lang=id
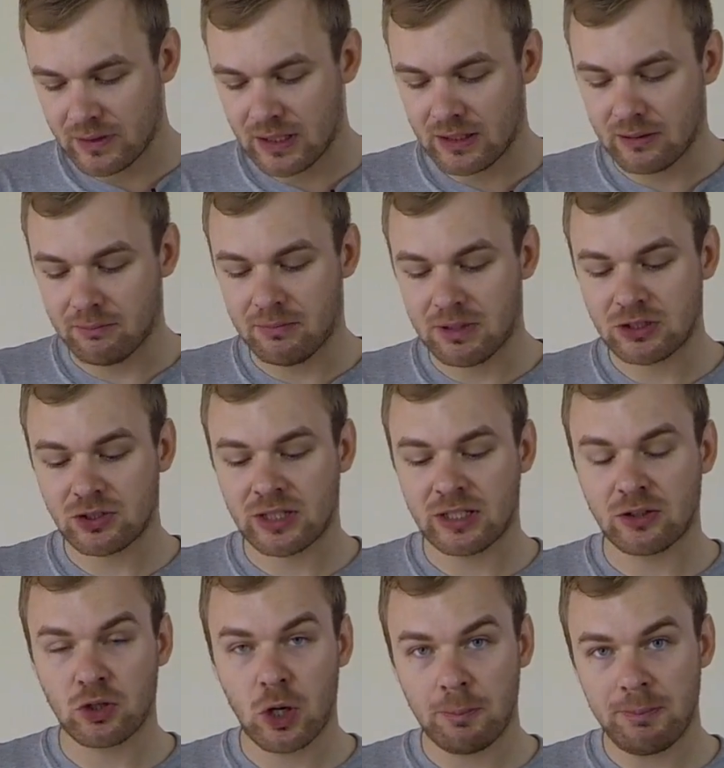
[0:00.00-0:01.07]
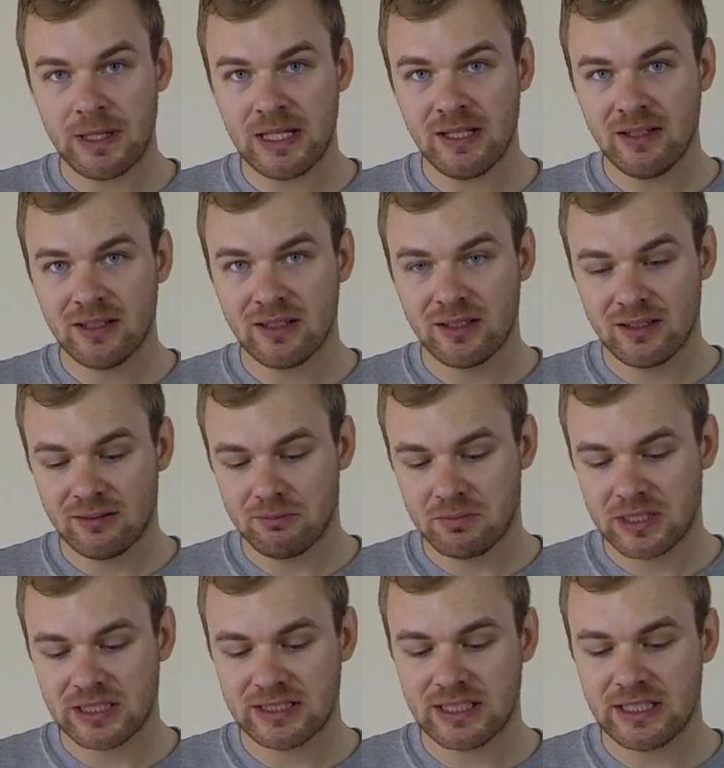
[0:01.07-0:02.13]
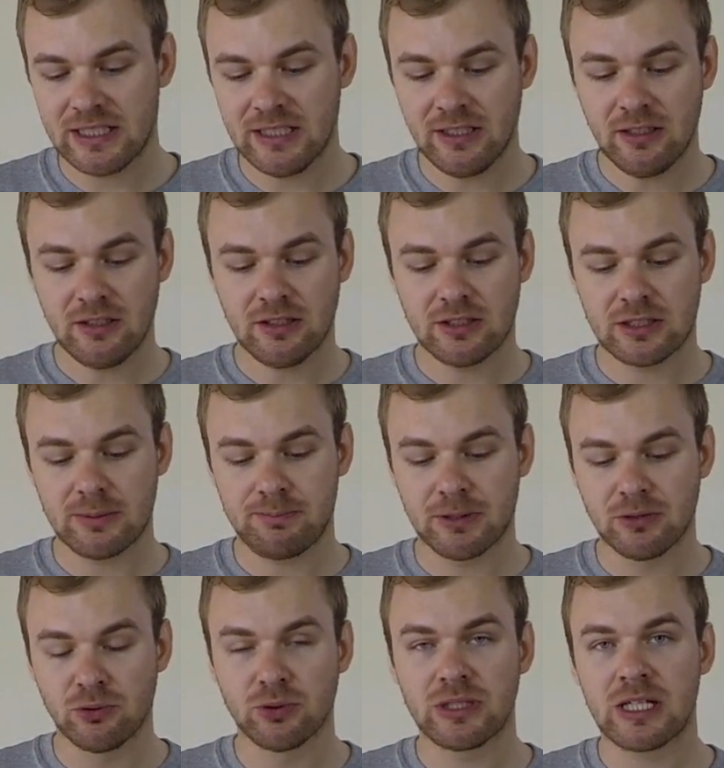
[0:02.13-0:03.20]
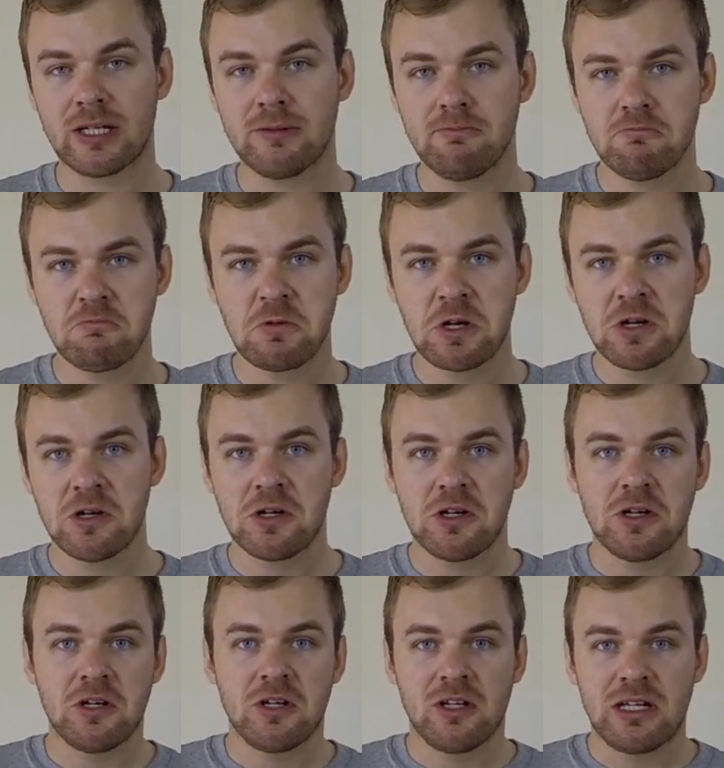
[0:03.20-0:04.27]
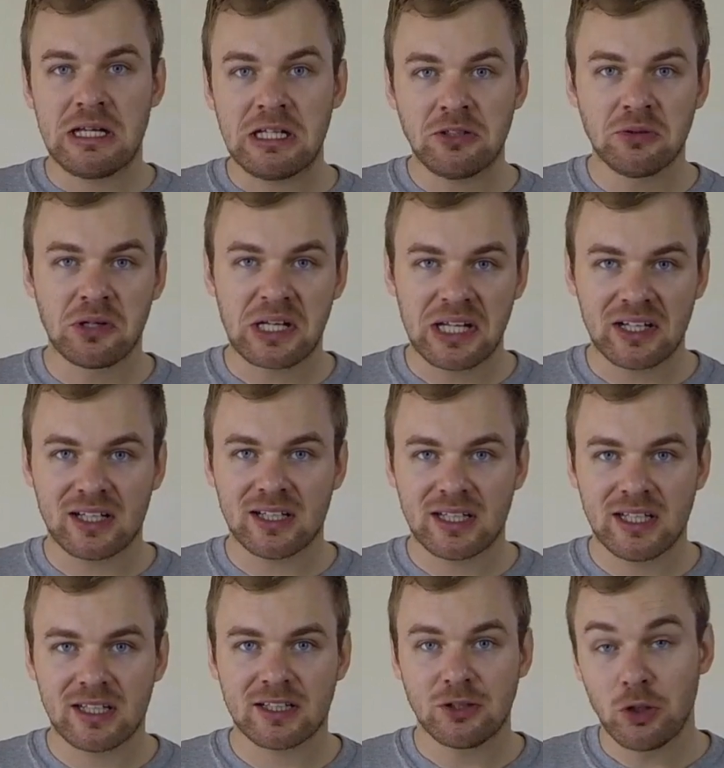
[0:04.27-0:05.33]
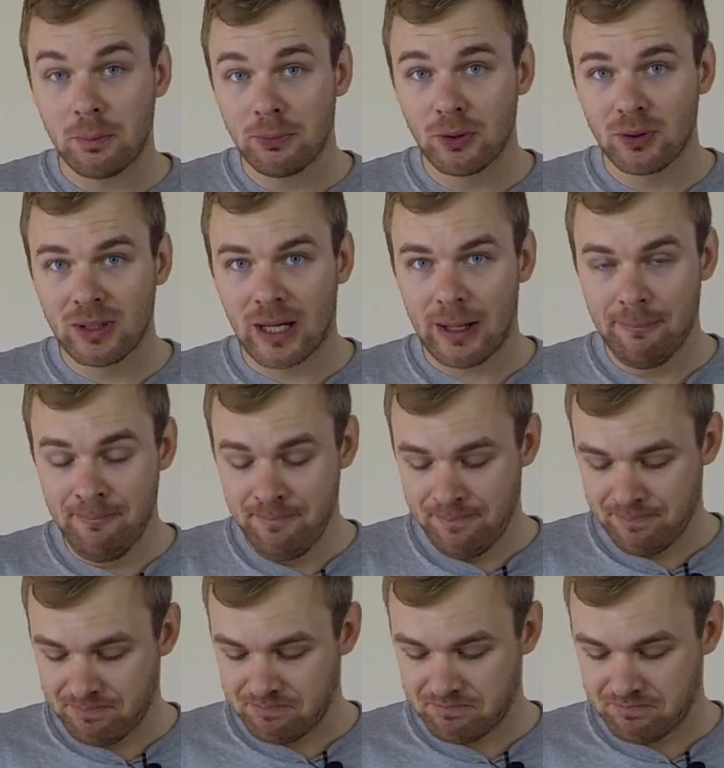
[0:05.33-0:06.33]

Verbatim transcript: ya masukkan kopi ke sini sepenuhnya itu kira-kira 20 gram